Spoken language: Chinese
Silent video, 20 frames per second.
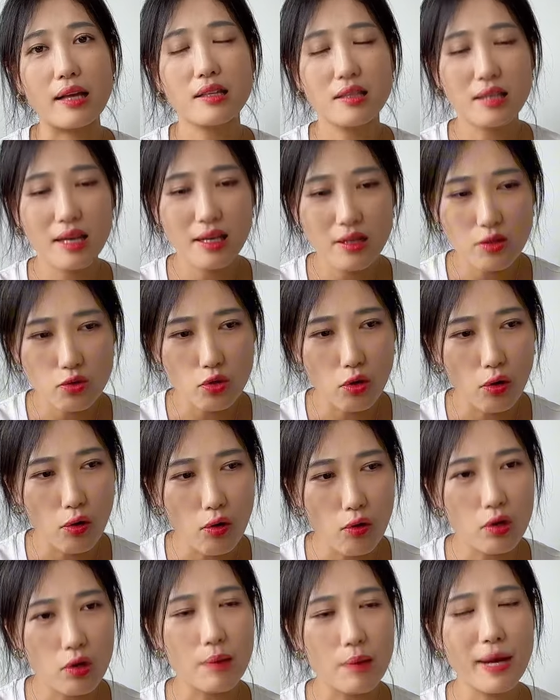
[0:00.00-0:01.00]
一天一
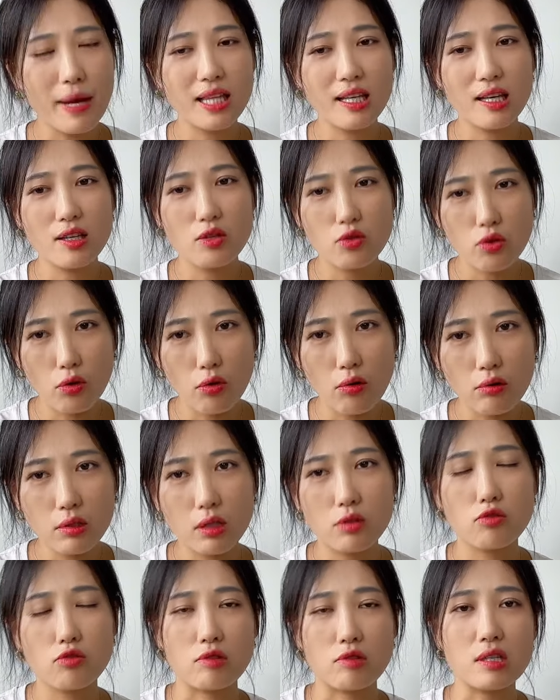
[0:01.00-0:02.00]
充或者半天一充
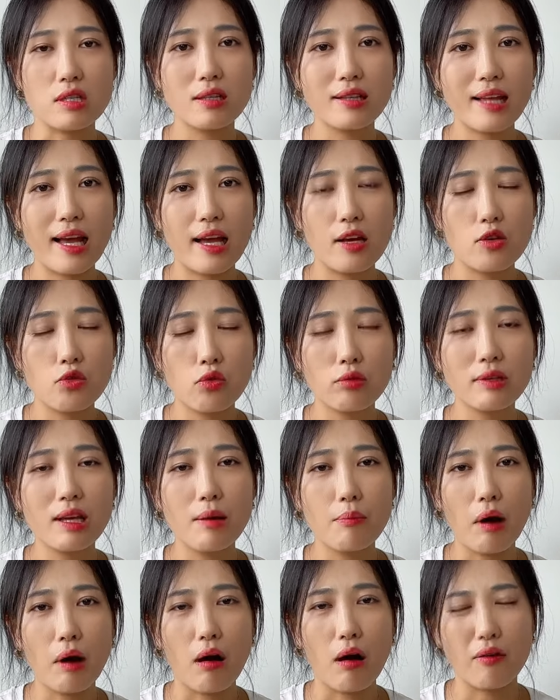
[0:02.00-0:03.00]
呢，就随身带充
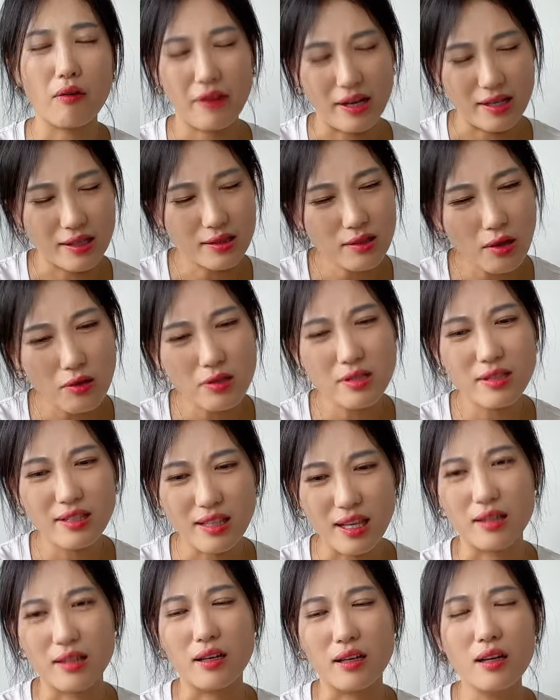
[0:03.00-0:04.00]
电宝，反正倒是
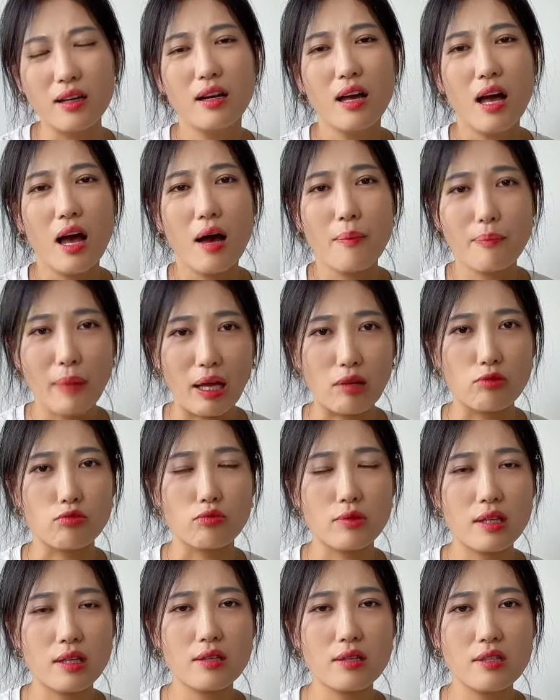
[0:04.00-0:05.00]
也能满
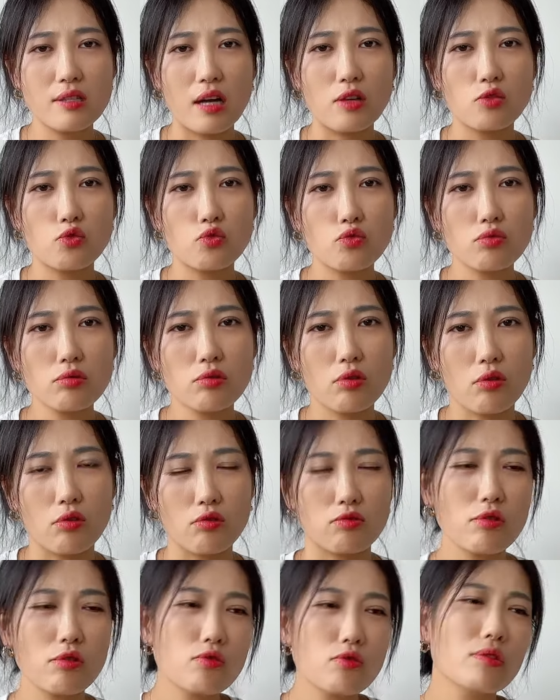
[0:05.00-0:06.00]
足一个日常需求。
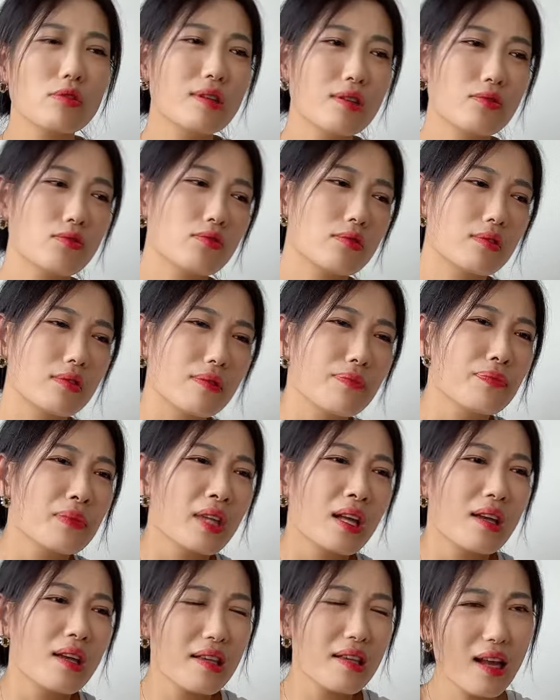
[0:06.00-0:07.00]
所以说呢，就是
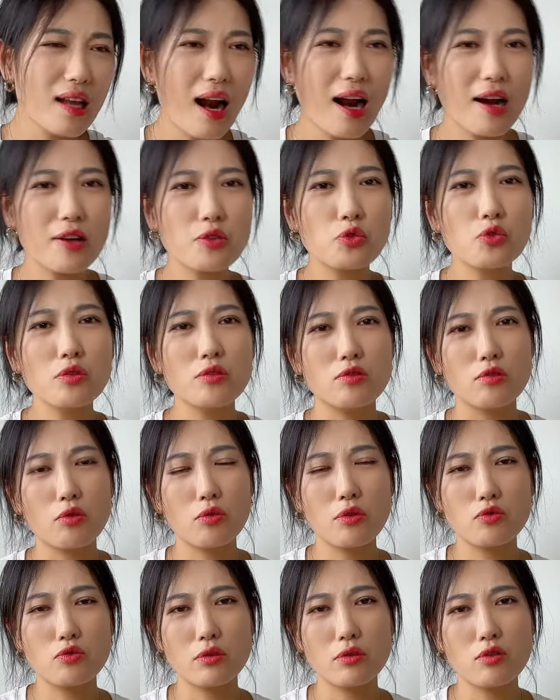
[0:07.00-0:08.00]
一来二去，你就
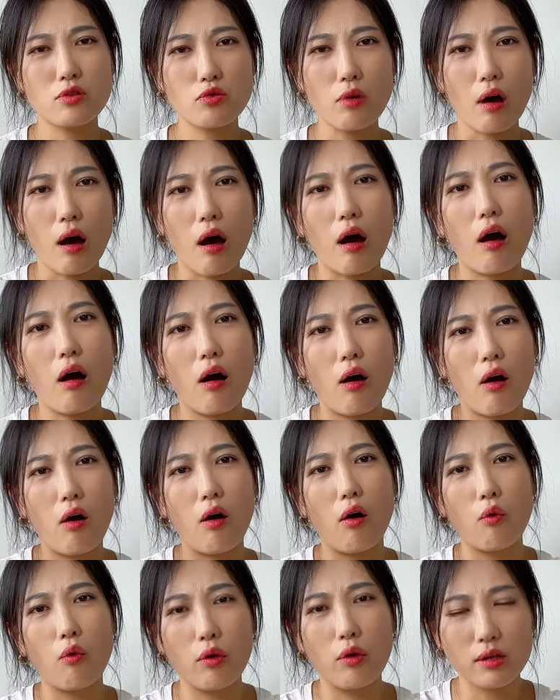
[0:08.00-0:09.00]
会觉得说，
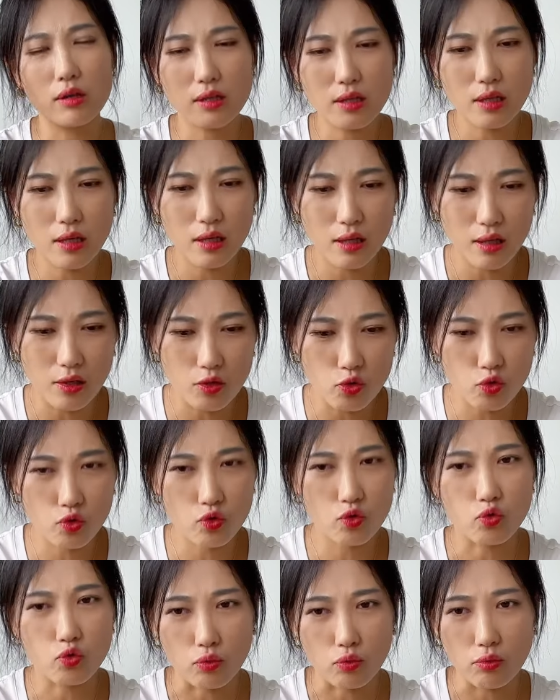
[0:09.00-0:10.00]
哦，我的这个
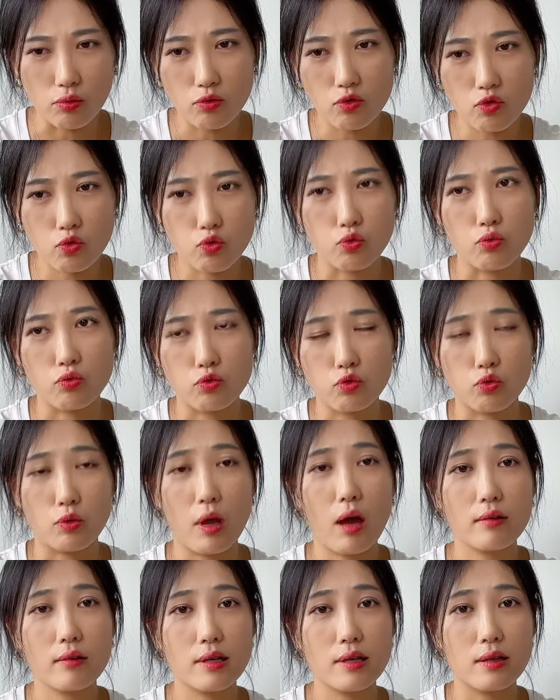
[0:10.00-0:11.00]
主主主
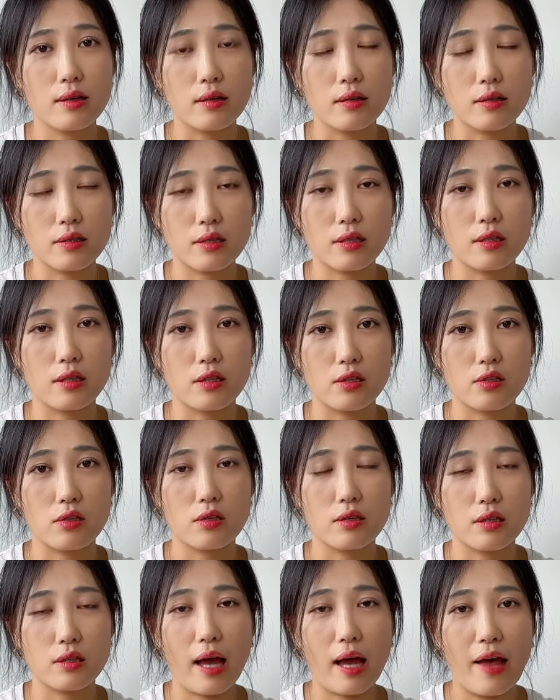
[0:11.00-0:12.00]
要的这个
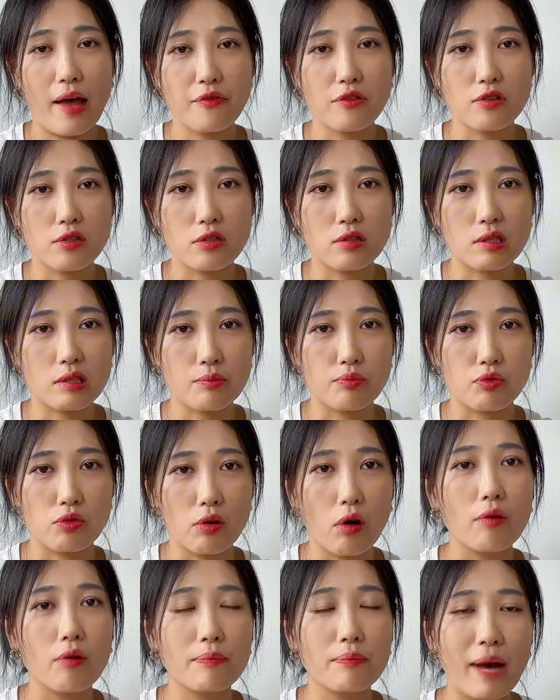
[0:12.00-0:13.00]
iPhone 十四
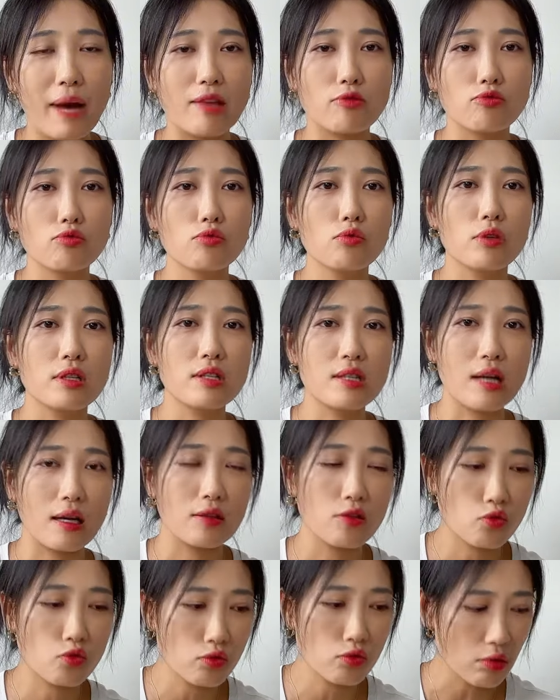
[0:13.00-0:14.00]
Pro 满足我日常
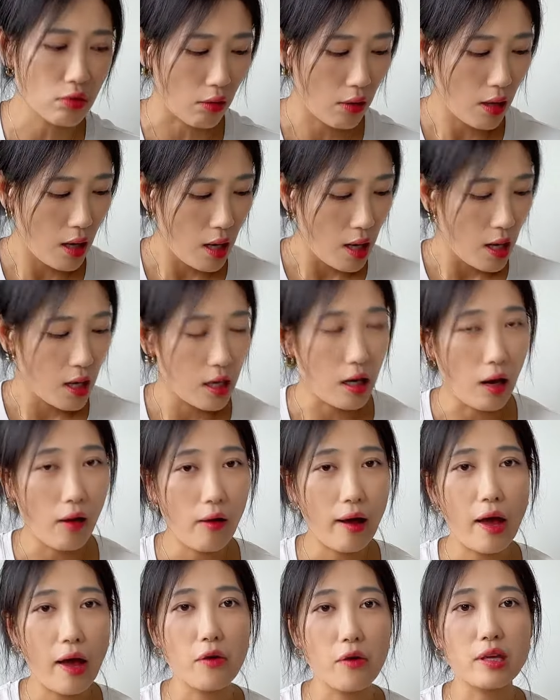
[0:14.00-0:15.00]
的需求，然
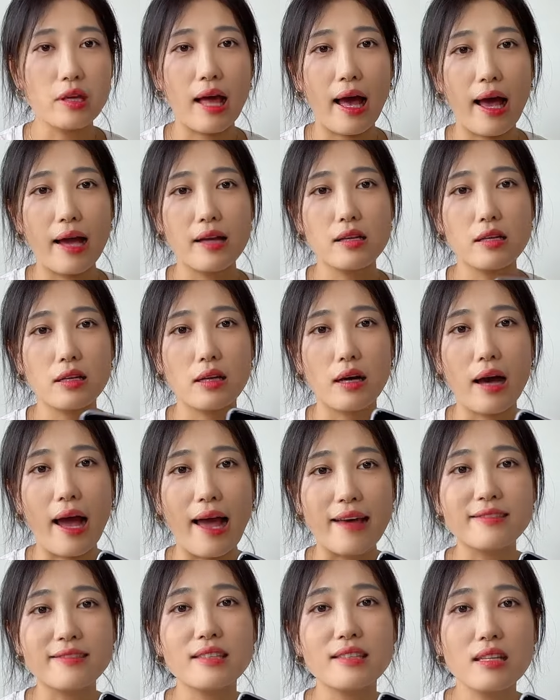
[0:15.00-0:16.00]
后还有一台这个
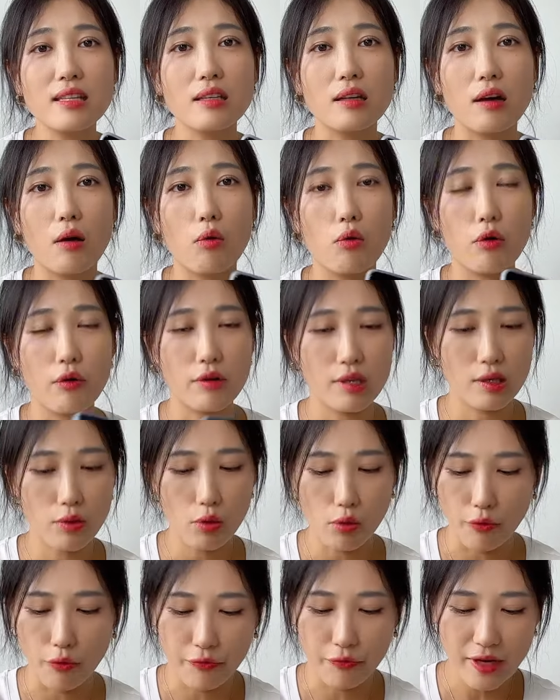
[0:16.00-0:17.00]
SE，我因为
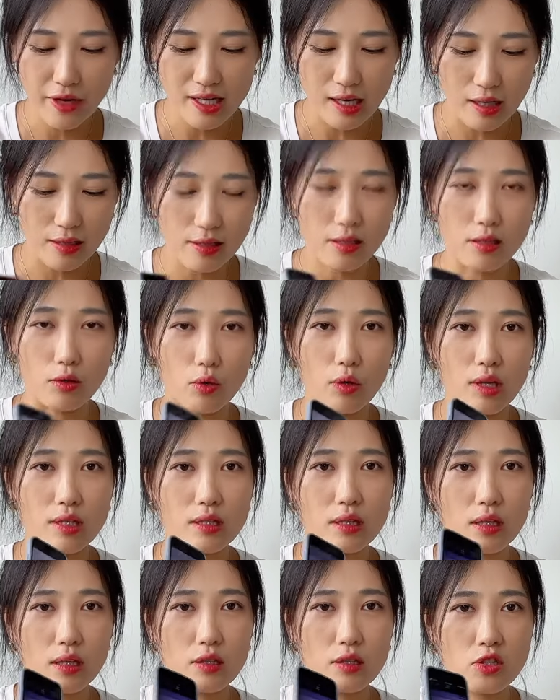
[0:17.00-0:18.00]
我非常喜欢
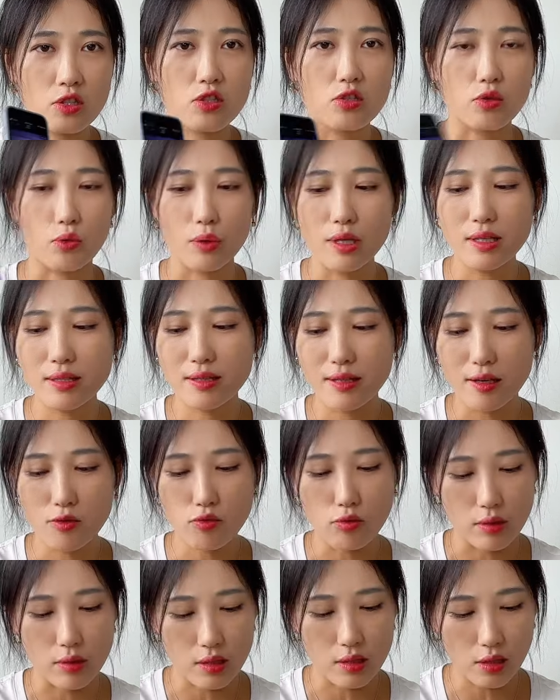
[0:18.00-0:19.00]
这个指纹解
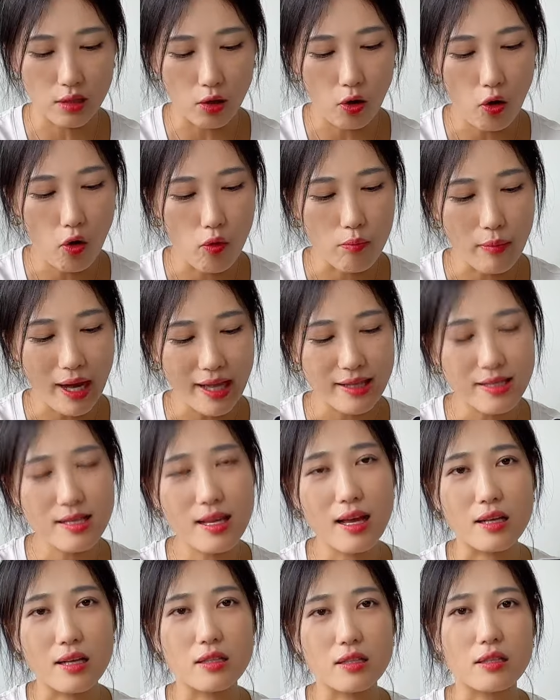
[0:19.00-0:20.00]
锁的这个 Home 按
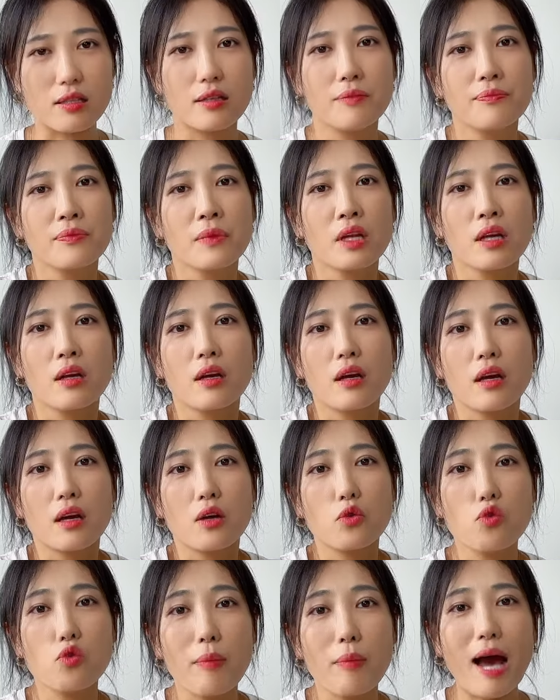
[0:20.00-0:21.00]
键，这个。
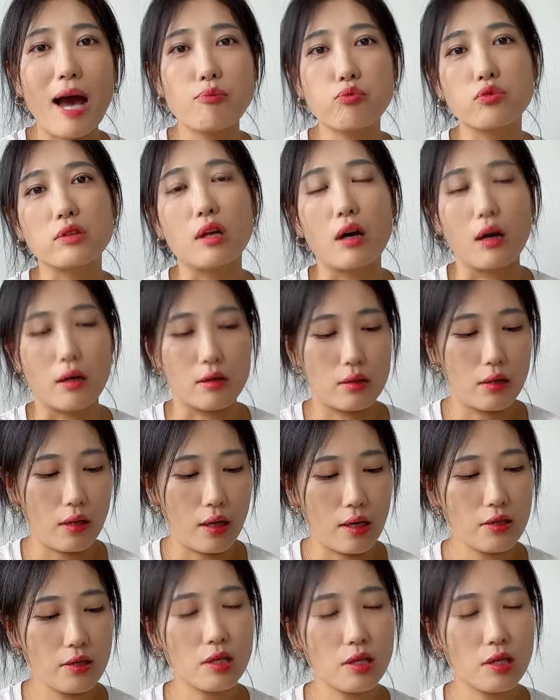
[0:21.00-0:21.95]
欲罢不能，知道吧？